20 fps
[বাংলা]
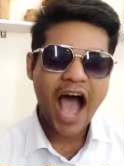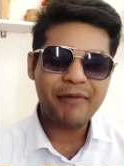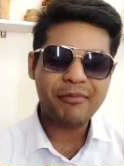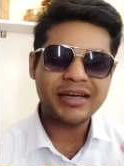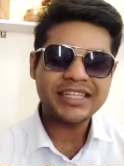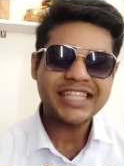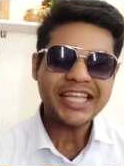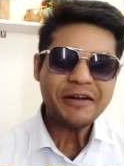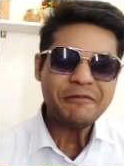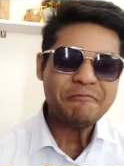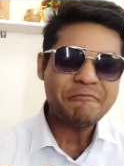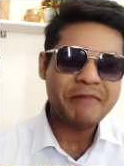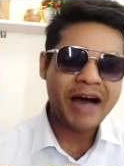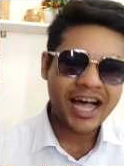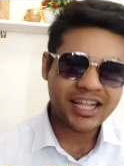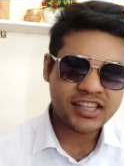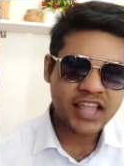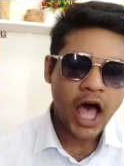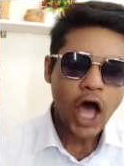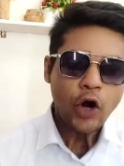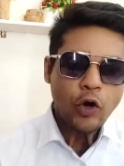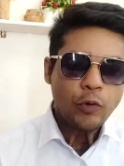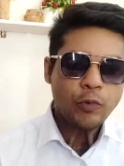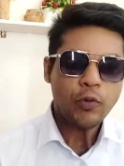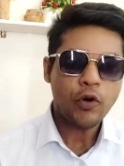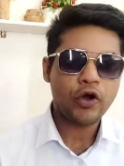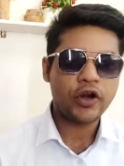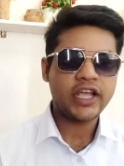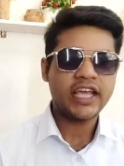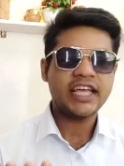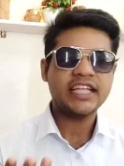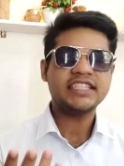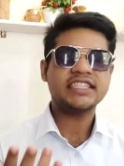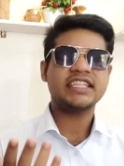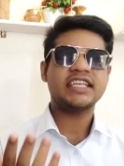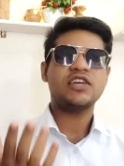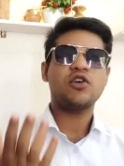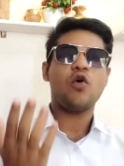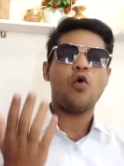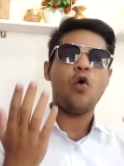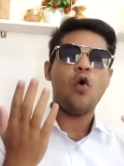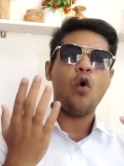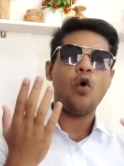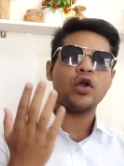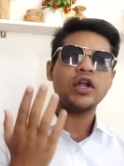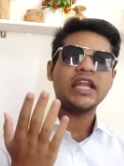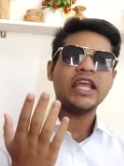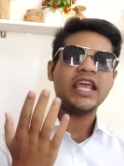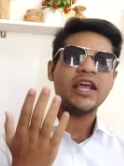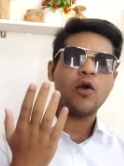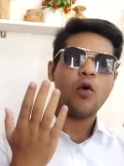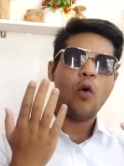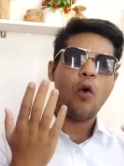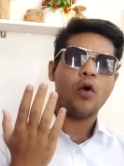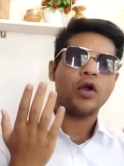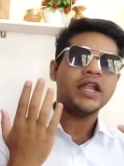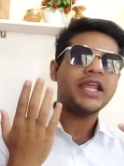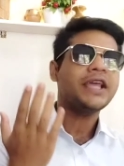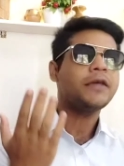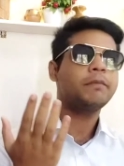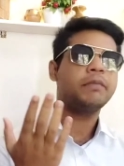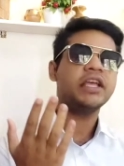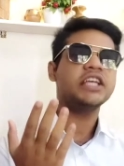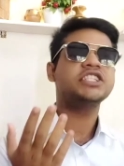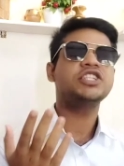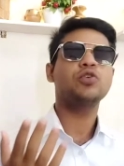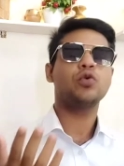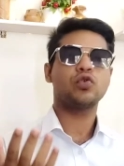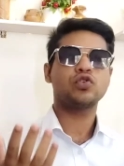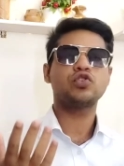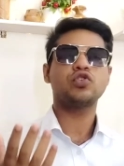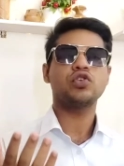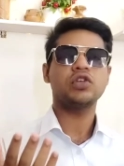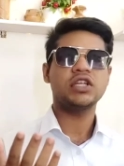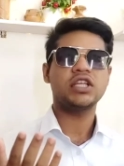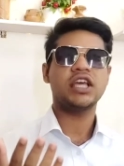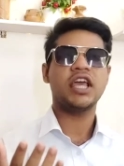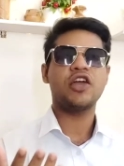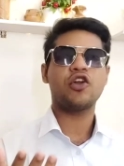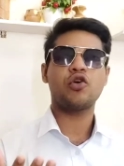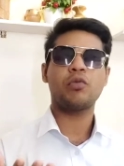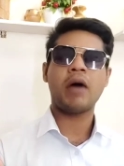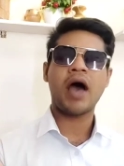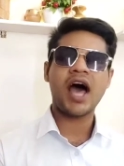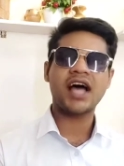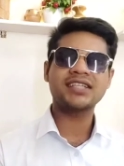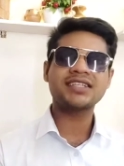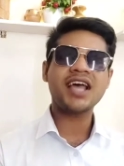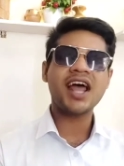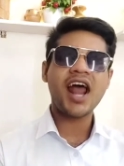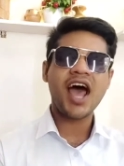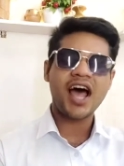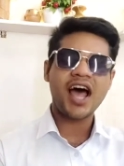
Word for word: আমাদের মাথার উপরে যে অনেক অনেক বেশি ওজন নিয়ে এরকম হাজার